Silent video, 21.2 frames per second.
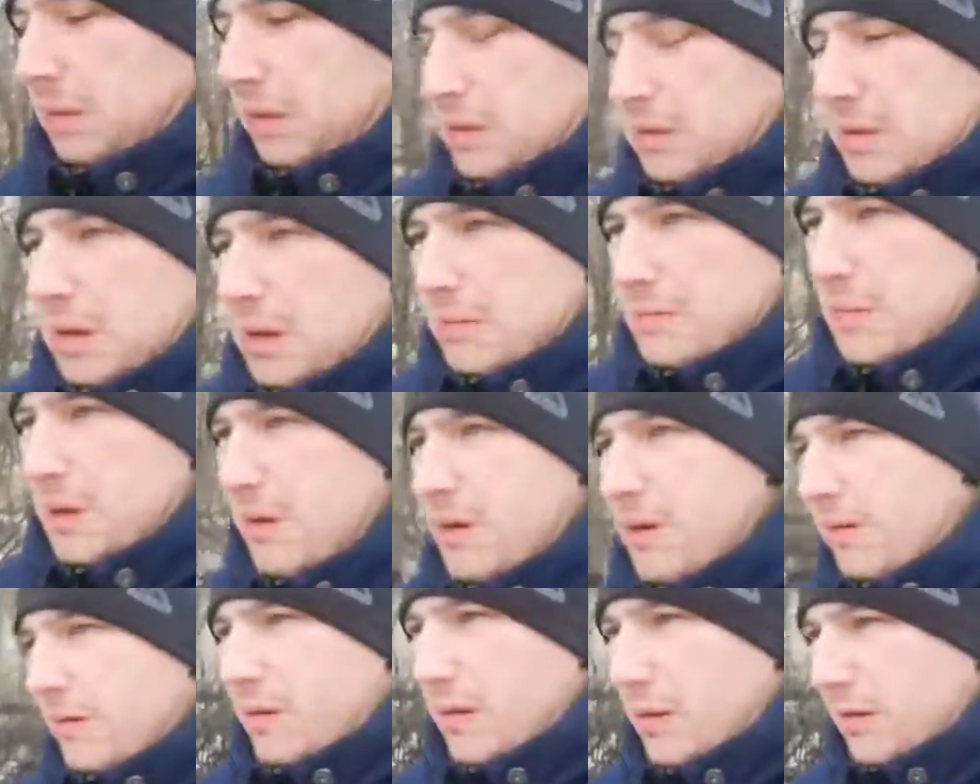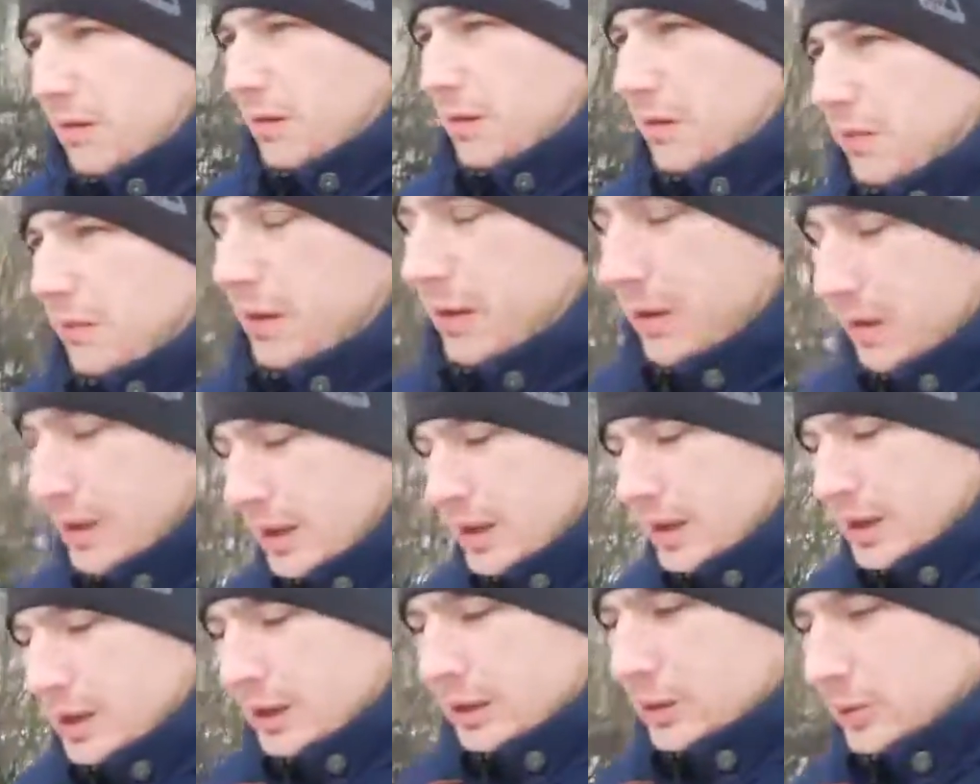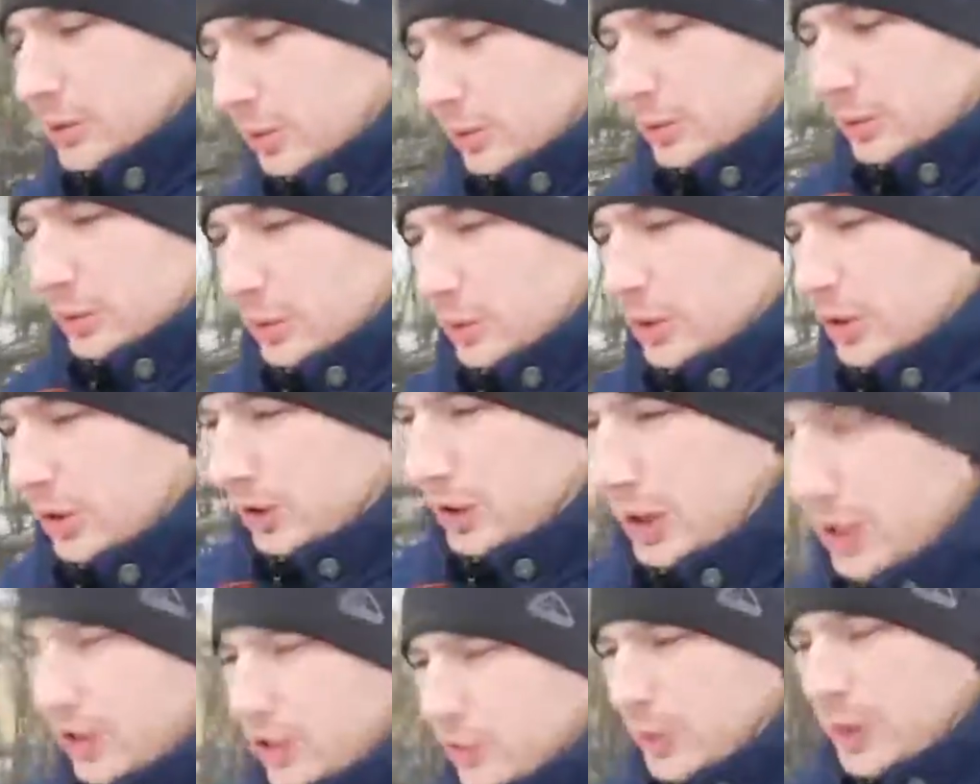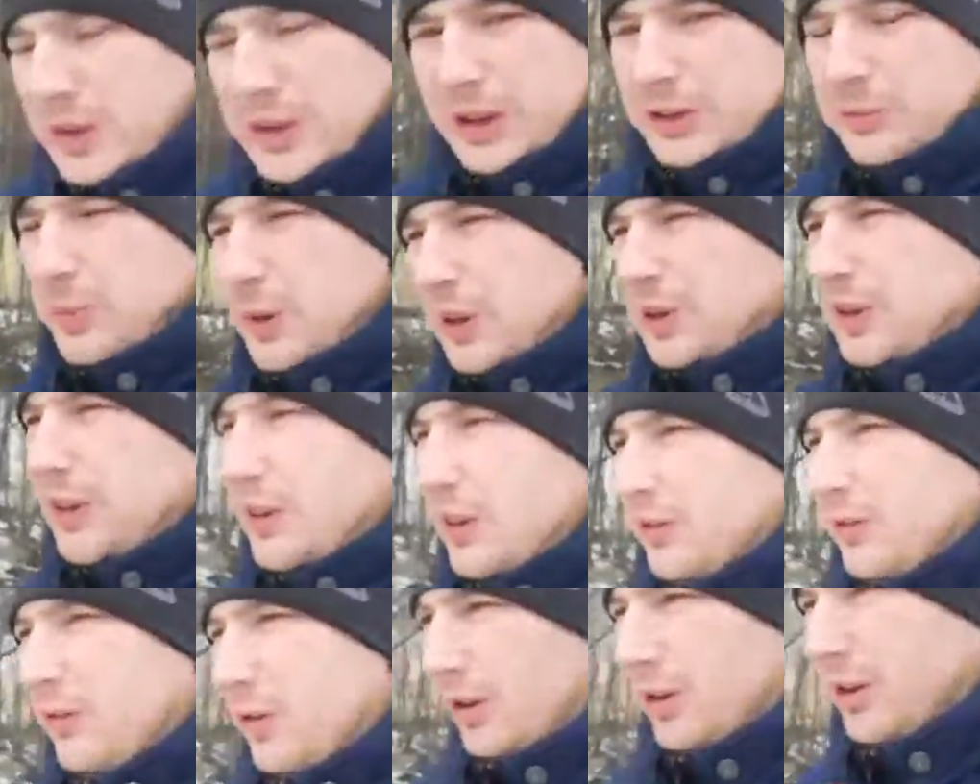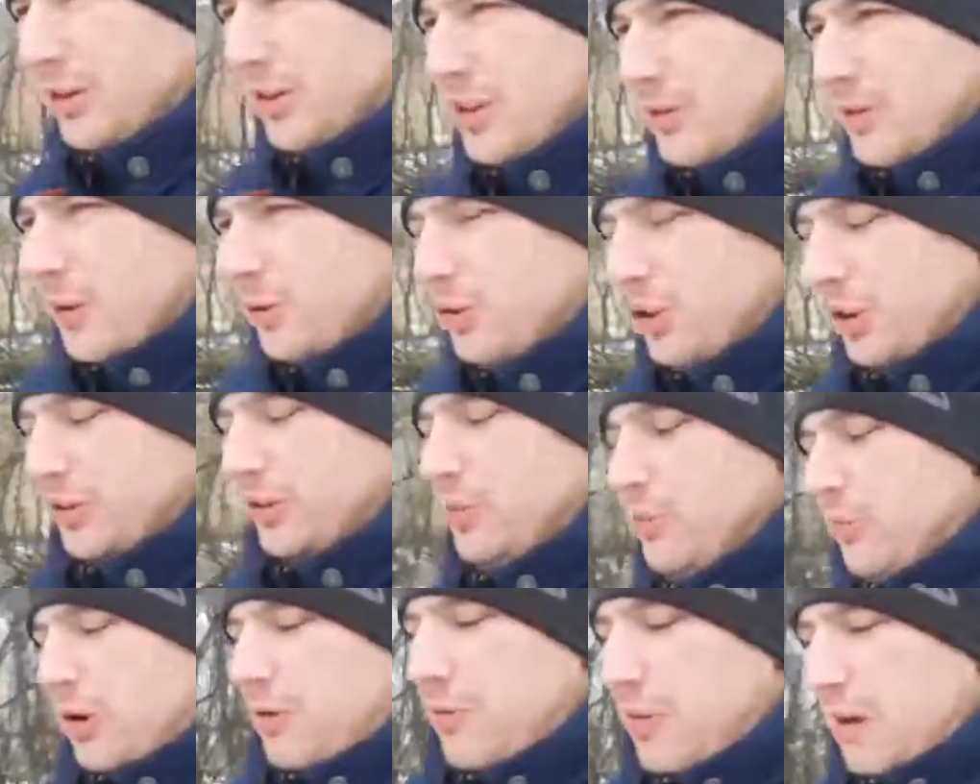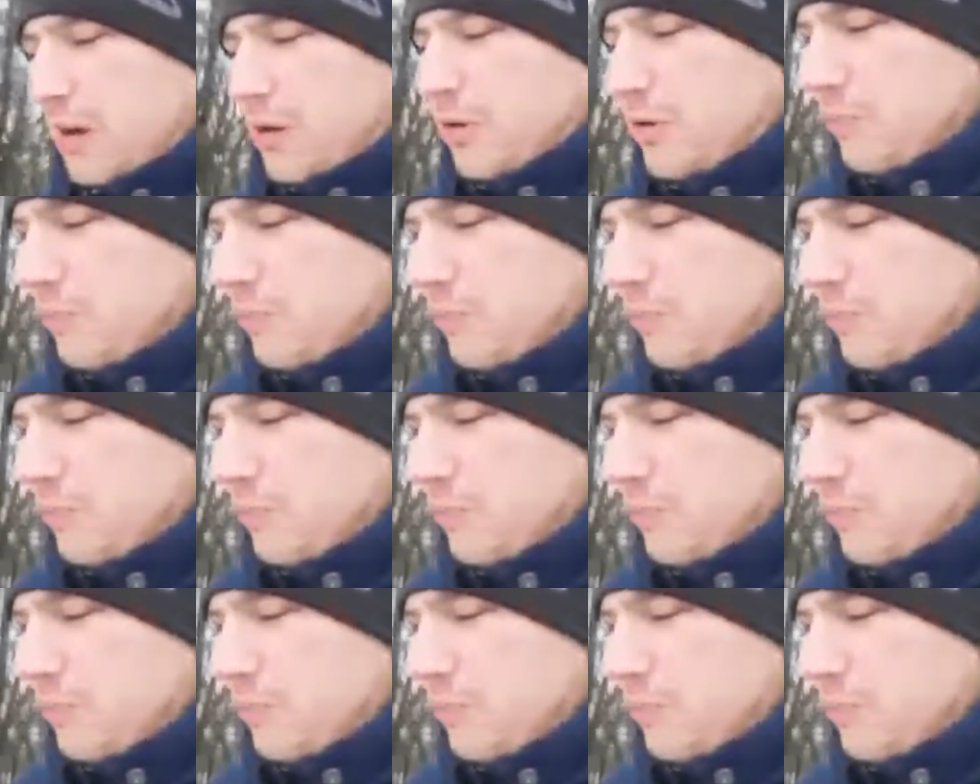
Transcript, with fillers: рідна мова, я разовали. Ходит корреспондент по Киеву, с ним общаться. Мова